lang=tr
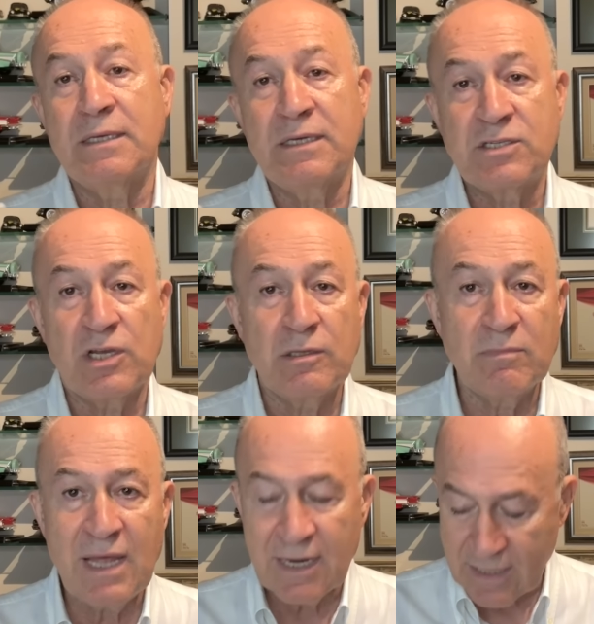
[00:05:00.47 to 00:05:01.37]
e,
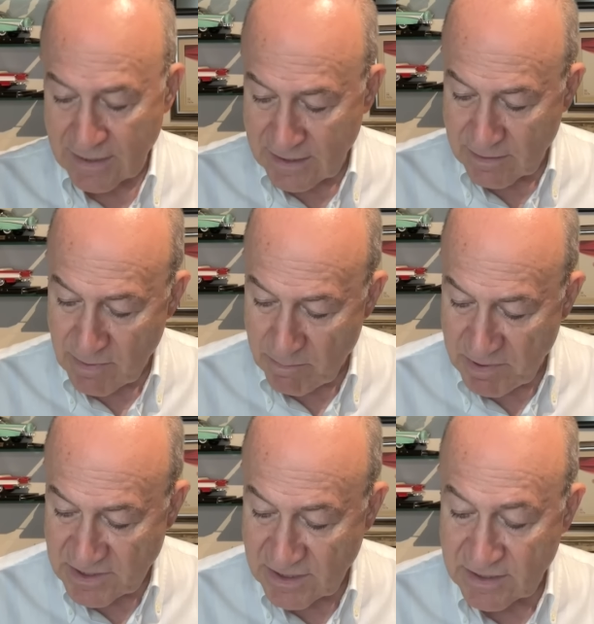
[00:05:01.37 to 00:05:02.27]
çalımlarla girme
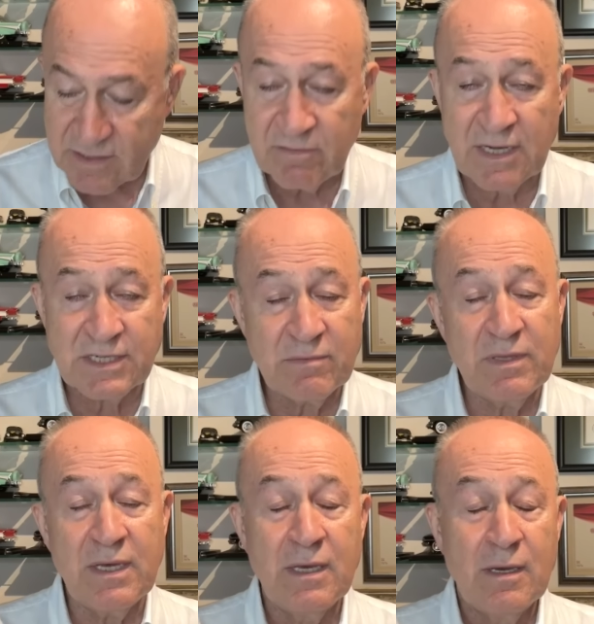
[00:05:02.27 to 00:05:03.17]
becerisi var.
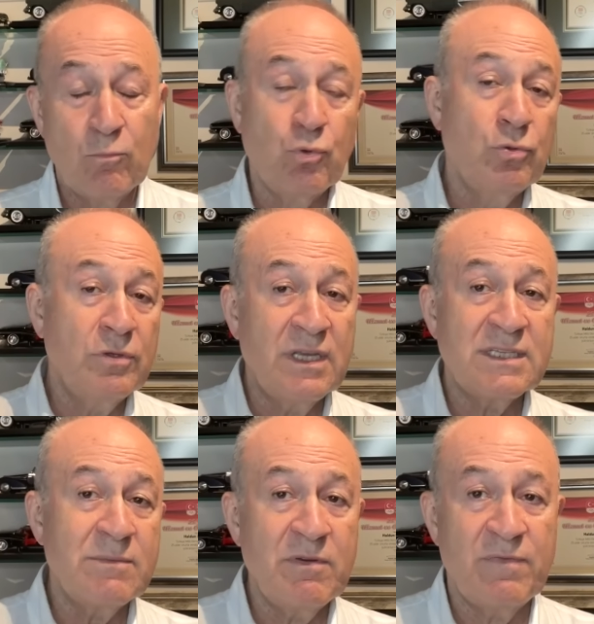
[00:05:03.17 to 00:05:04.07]
Şimdi bunun
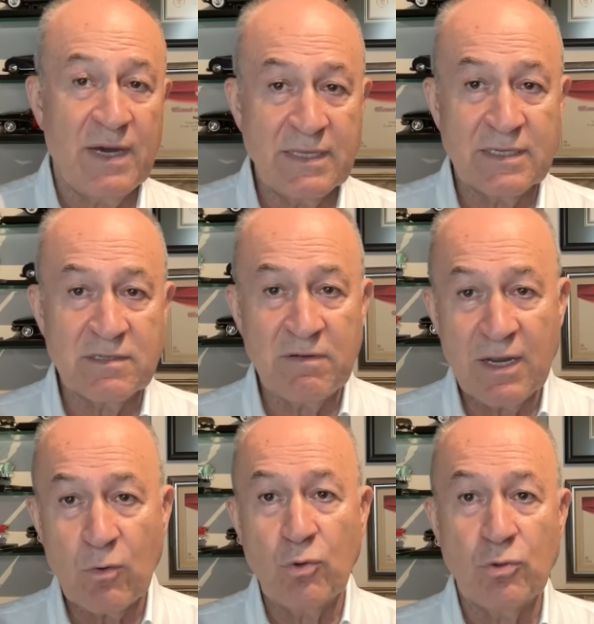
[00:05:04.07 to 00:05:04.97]
nasıl bir faydası
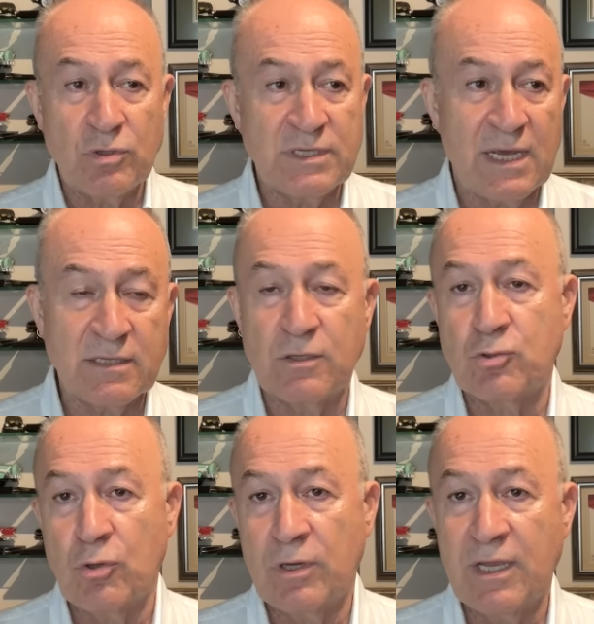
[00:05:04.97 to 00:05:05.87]
var onu özellikle
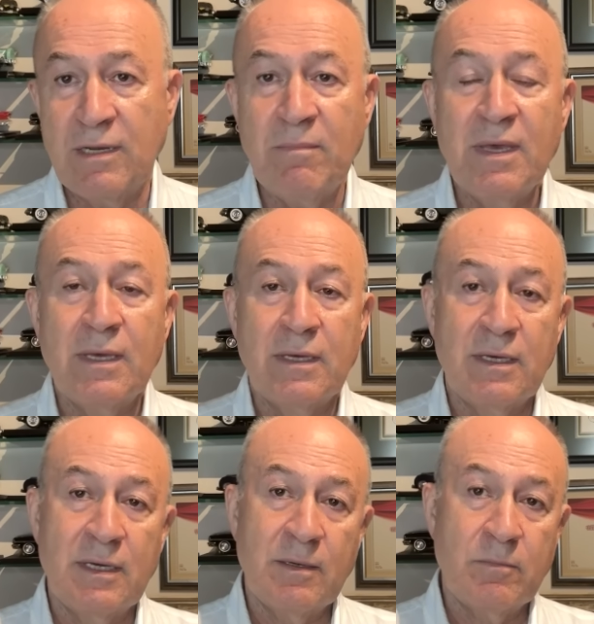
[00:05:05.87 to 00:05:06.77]
söyleyelim.
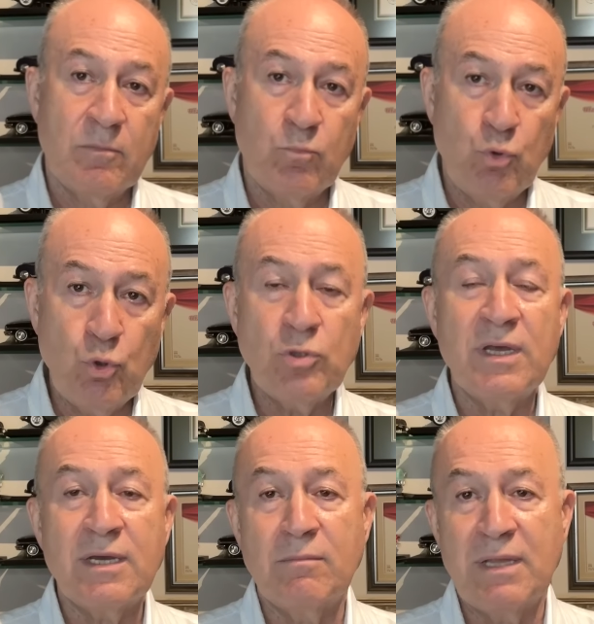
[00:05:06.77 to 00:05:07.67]
E, büyük
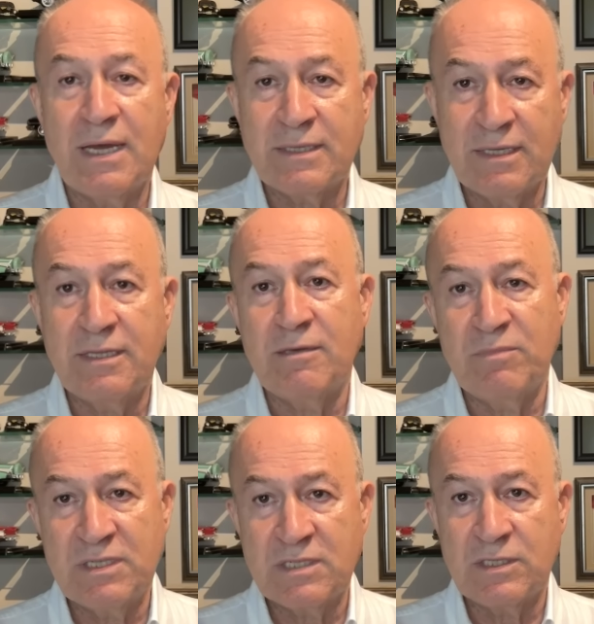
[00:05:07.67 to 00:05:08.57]
takımlar
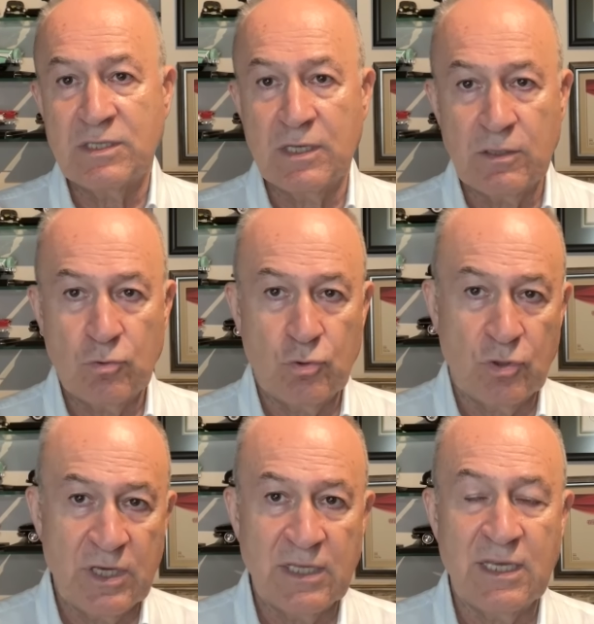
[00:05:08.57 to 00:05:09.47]
dediğimiz işte
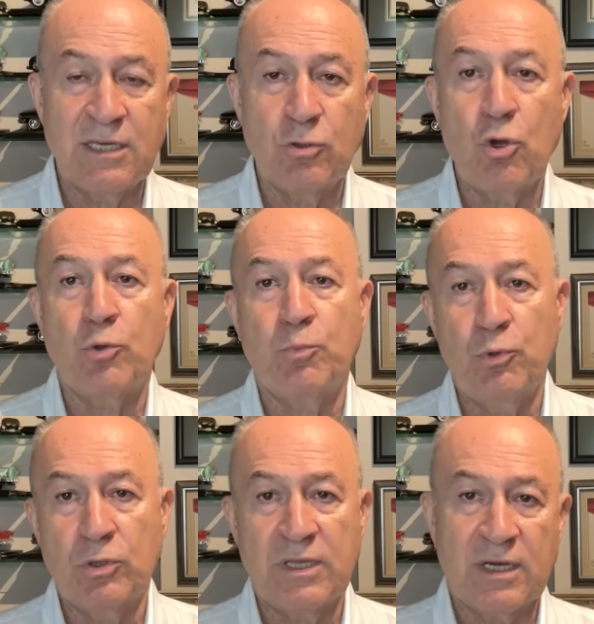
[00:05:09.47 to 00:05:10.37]
Türkiye'deki dört
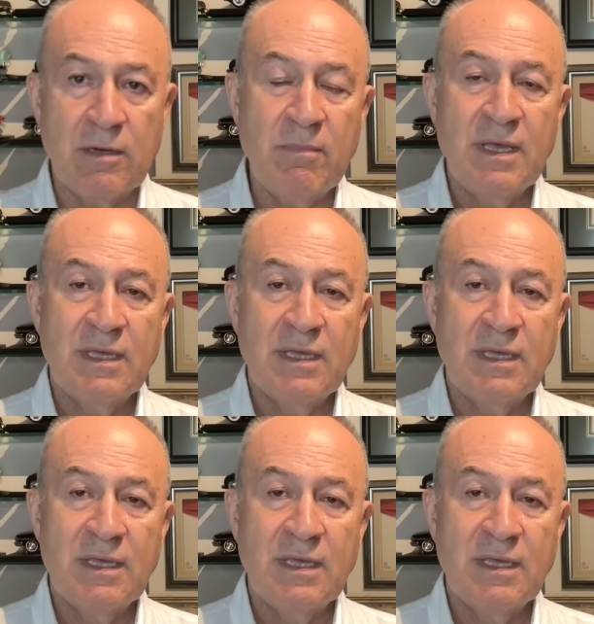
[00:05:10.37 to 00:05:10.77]
büyük takım